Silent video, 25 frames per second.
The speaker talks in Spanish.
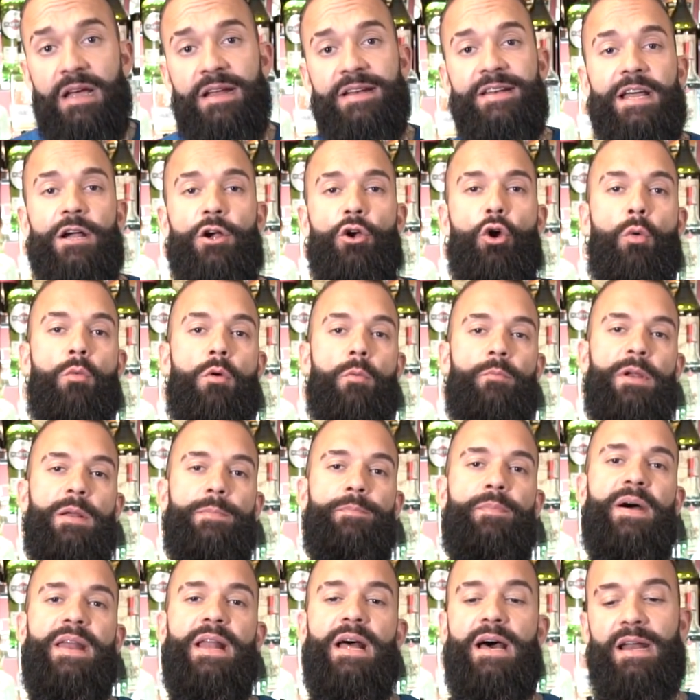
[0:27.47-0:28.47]
de cómo
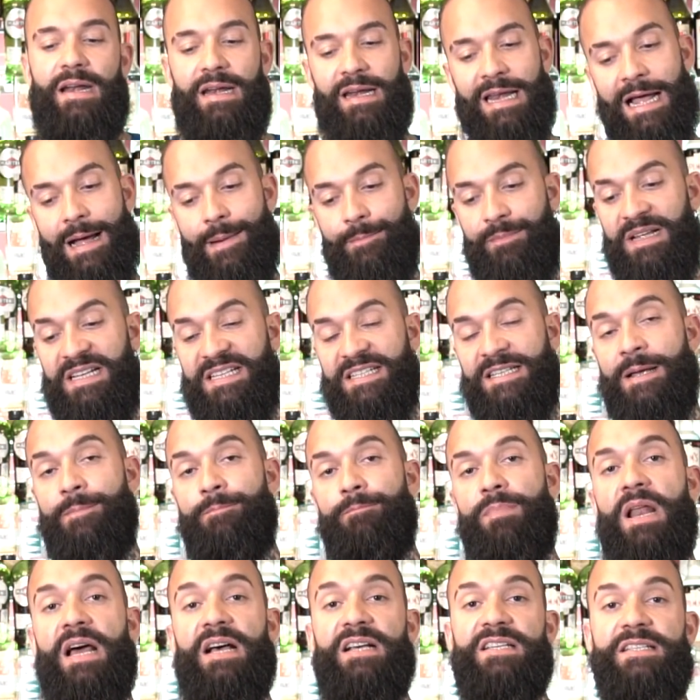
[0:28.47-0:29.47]
preparar la mise en
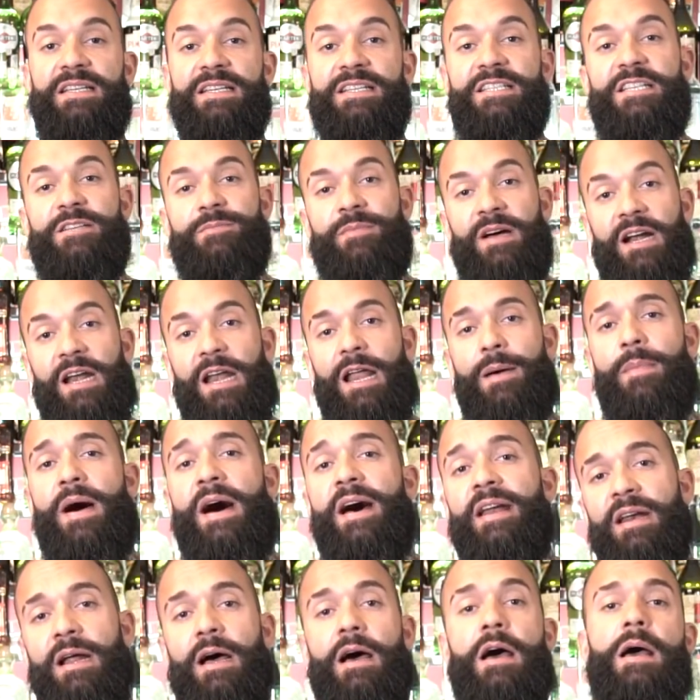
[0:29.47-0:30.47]
place encima de la
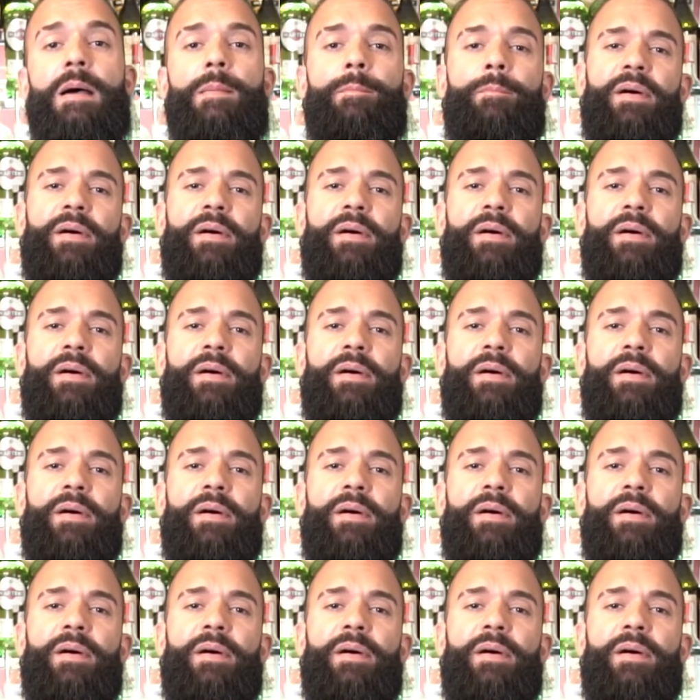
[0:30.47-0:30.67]
barra